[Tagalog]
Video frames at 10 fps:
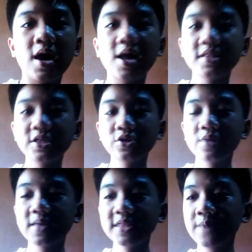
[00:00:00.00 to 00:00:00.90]
At ito
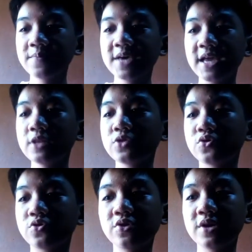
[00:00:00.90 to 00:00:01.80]
namang damkay na
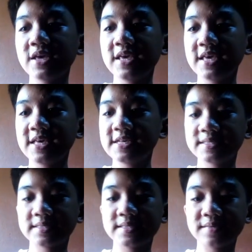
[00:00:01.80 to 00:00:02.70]
to
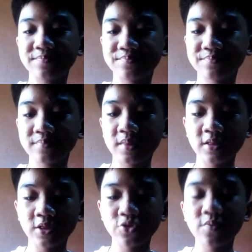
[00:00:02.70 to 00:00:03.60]
is
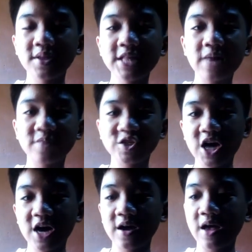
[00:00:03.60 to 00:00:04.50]
dumadami
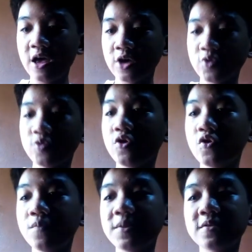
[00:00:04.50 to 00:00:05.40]
siya. Kung
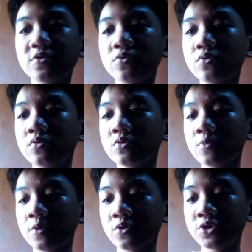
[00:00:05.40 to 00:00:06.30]
gugupit, kung
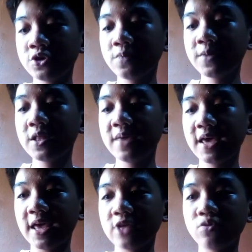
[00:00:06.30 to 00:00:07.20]
gusto nyo
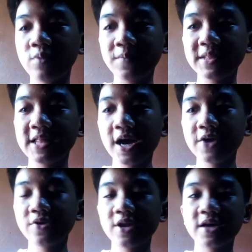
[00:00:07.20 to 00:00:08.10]
padamihin, gupit lang
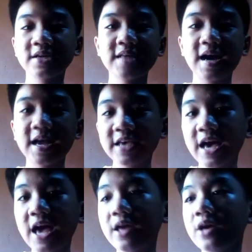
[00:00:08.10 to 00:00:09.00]
kayo ng sanga
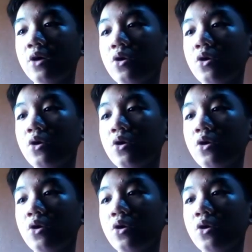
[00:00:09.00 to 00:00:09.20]
niya